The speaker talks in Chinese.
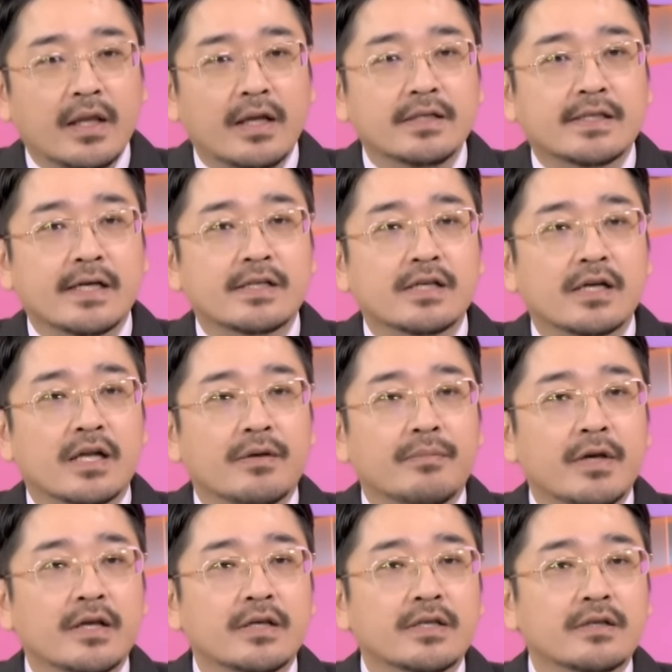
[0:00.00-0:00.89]
在这里
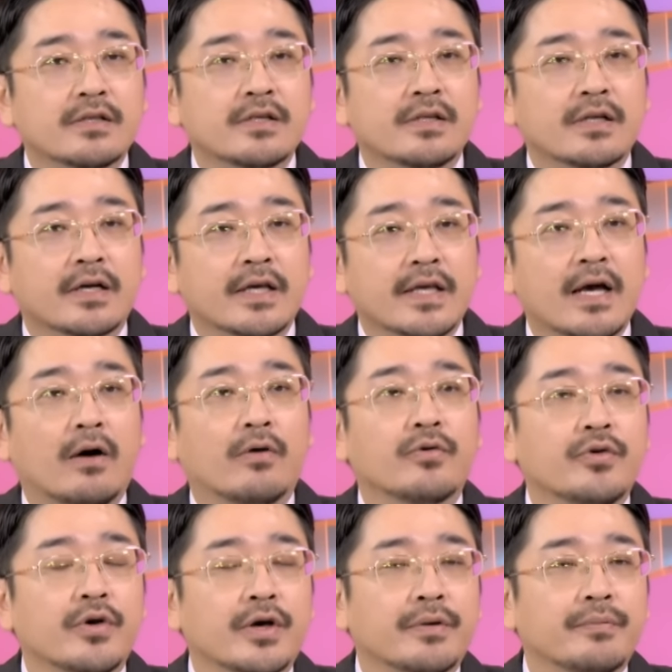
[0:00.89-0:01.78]
面，像是那个耀
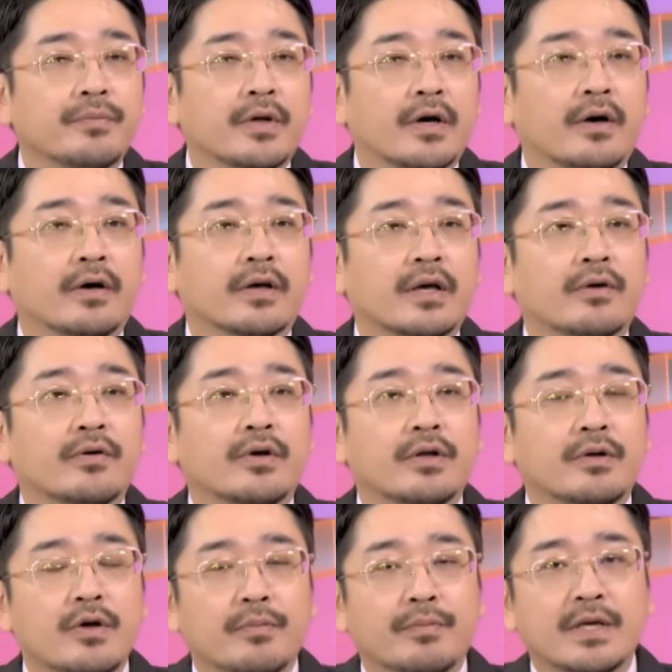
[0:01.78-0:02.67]
月啊，耀月，
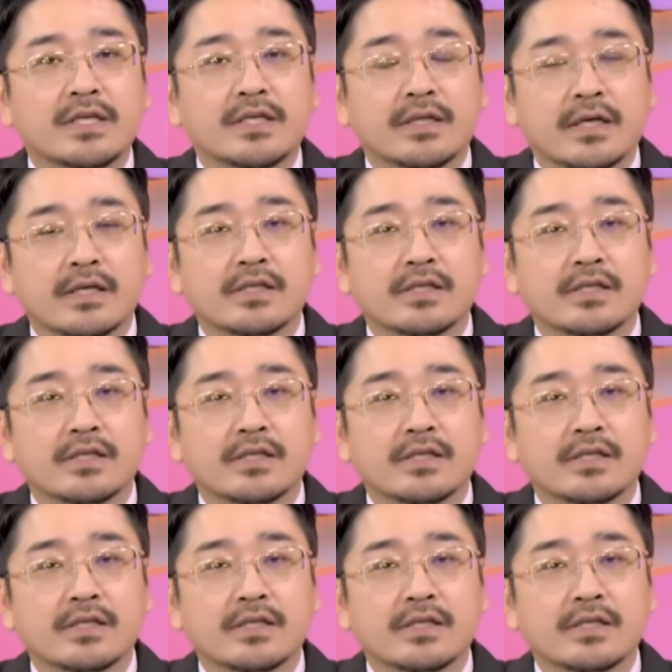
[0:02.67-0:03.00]
因为毕竟它